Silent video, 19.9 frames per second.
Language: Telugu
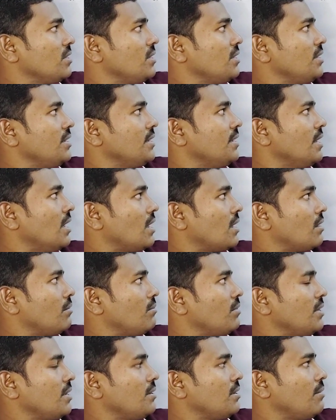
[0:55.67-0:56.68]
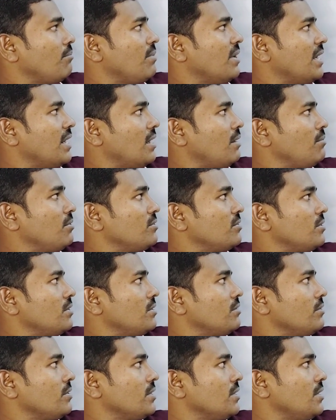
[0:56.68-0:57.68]
ఈ డాటమ్ లైన్ ఆ బ్యారెల్ మీద
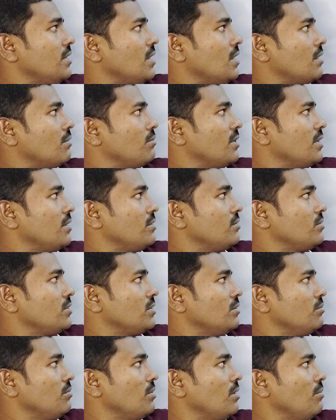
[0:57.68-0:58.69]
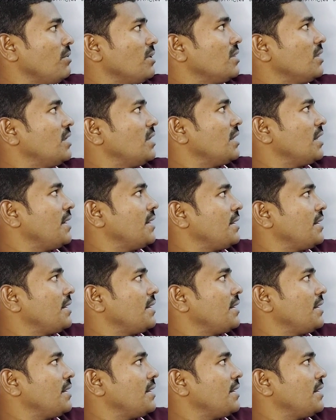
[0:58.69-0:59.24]
ఉన్నటువంటి డాటమ్ లైను థింబుల్ మీద